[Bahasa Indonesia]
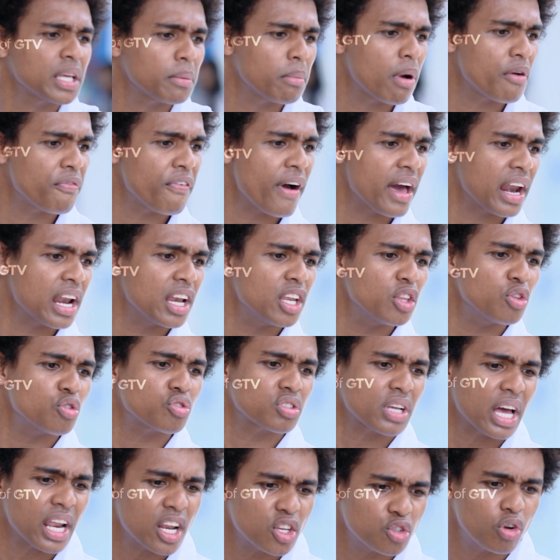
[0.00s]
sama Farah itu
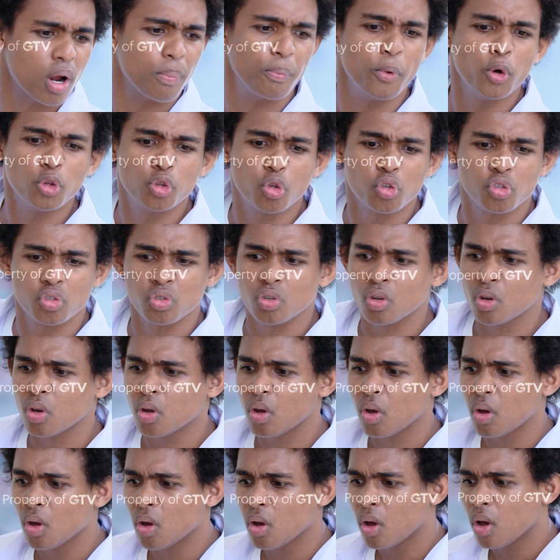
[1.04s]
sekarang sudah putus.
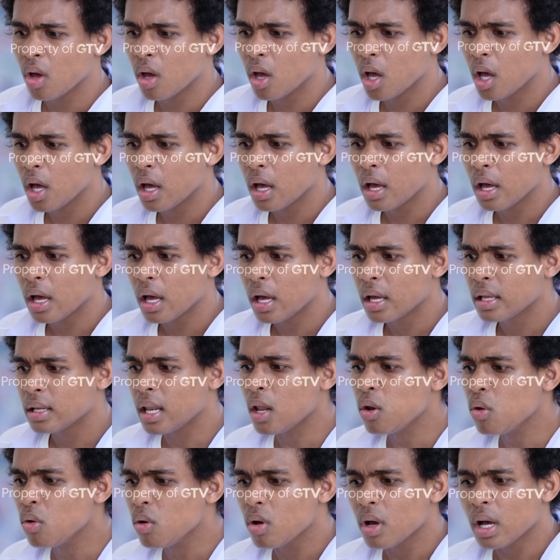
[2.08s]

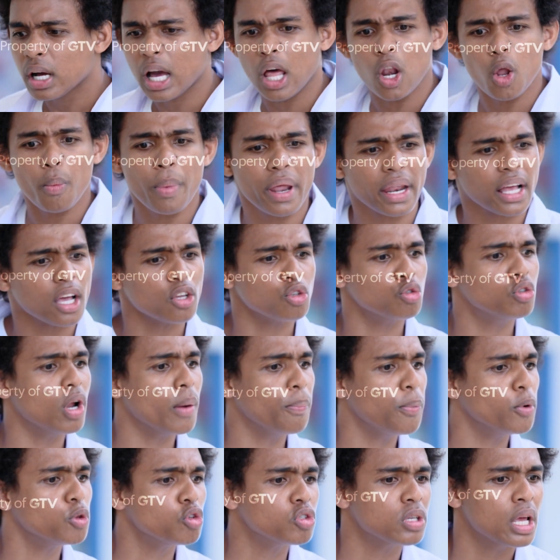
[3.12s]
Lalu kalau mereka sudah
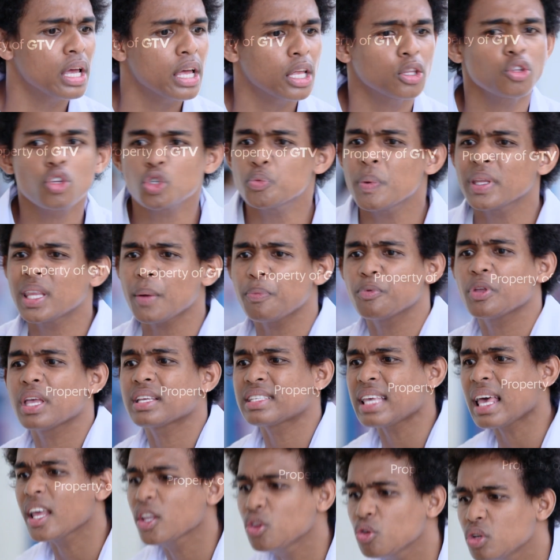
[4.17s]
putus, terus beta punya
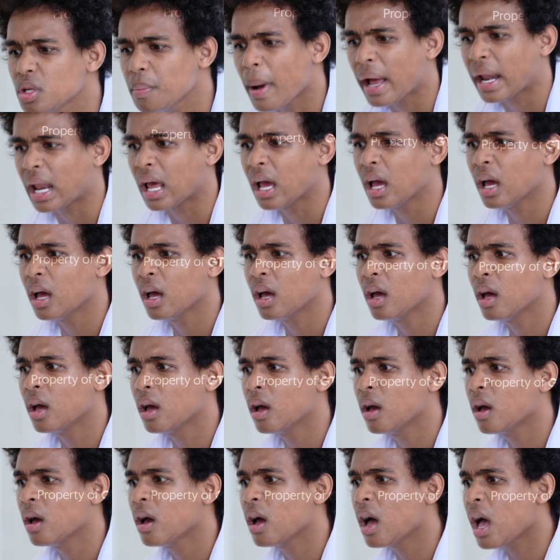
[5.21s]
salah itu di mana?
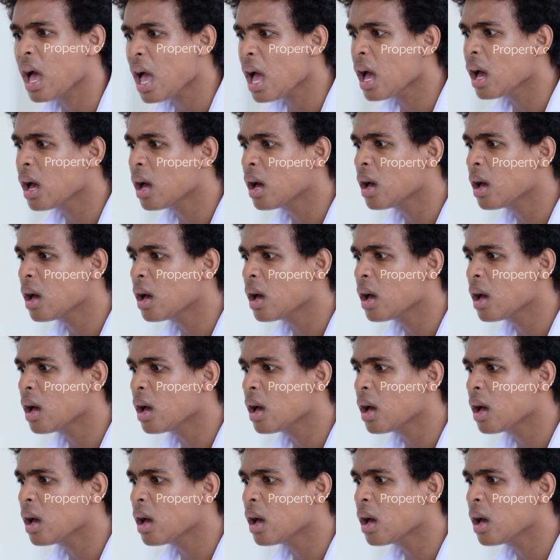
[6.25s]
Hah?